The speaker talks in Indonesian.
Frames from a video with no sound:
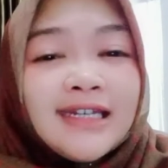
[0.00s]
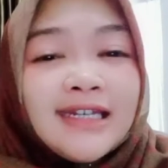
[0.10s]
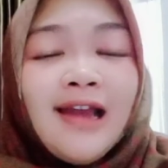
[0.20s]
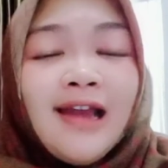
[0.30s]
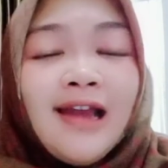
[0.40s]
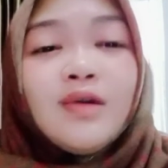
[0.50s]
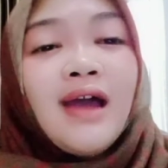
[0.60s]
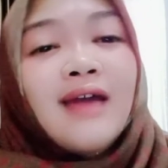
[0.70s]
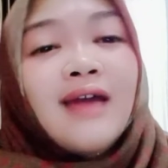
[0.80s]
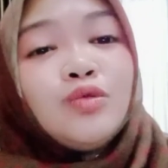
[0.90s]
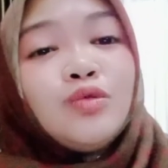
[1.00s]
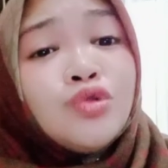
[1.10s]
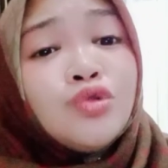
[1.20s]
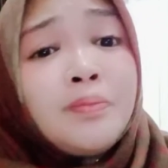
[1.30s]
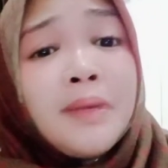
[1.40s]
dilakukan
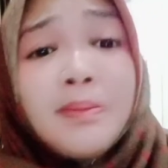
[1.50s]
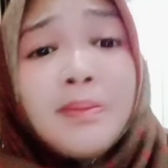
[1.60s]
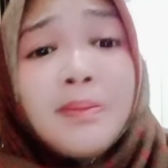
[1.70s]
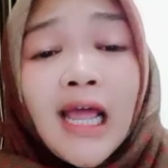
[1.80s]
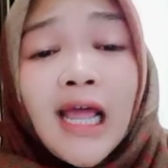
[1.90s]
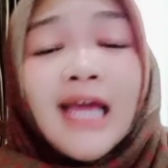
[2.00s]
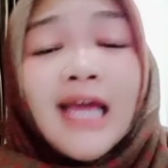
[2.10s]
untuk pemula